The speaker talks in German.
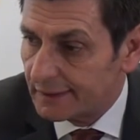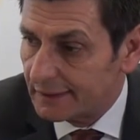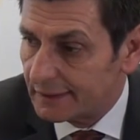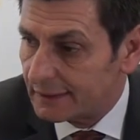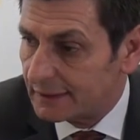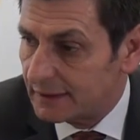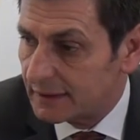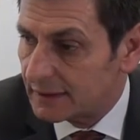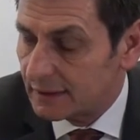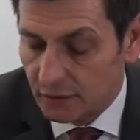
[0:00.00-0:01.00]
in
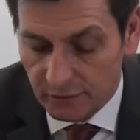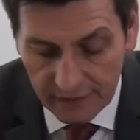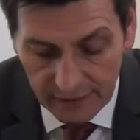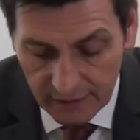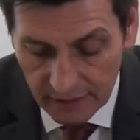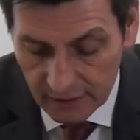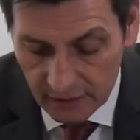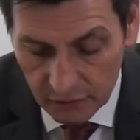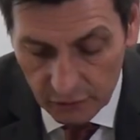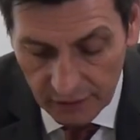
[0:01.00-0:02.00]
dieser Novelle
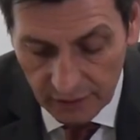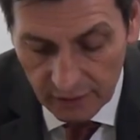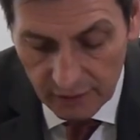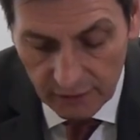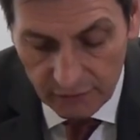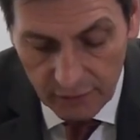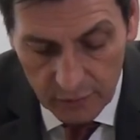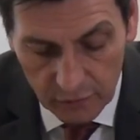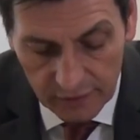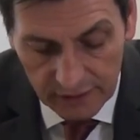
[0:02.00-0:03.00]
neu
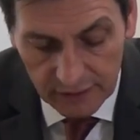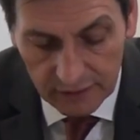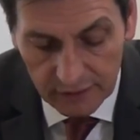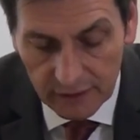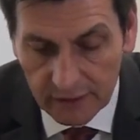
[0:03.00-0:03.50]
formuliert,